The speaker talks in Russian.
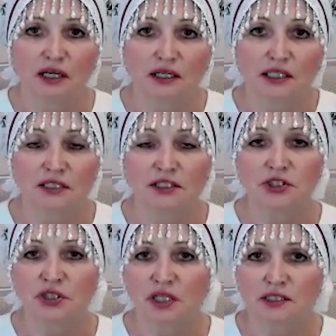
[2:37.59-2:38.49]

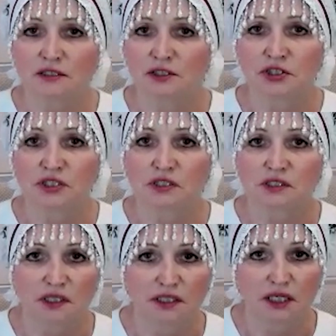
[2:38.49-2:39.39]
различные-различные
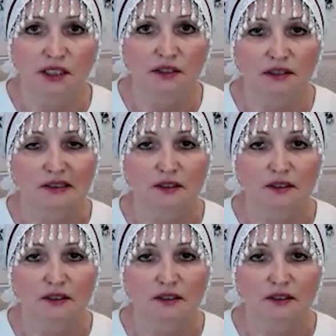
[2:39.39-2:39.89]
состояния.